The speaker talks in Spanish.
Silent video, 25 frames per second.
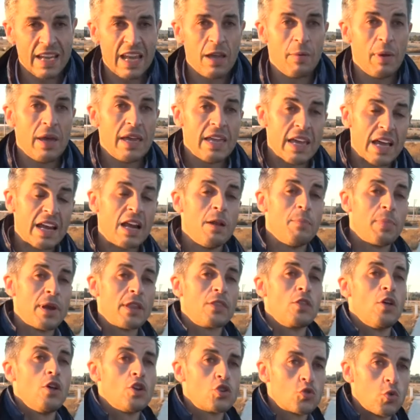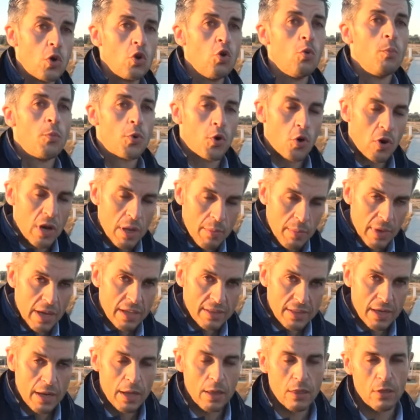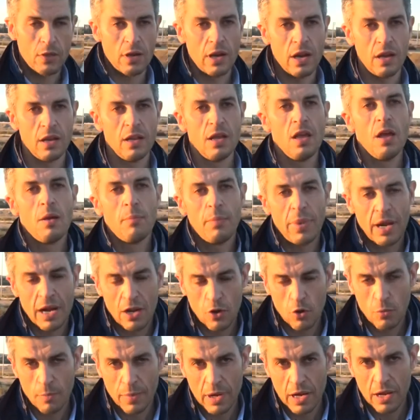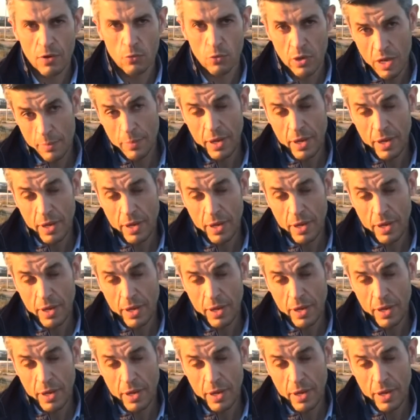que veían el precio del suelo un problema tradicional para comprar una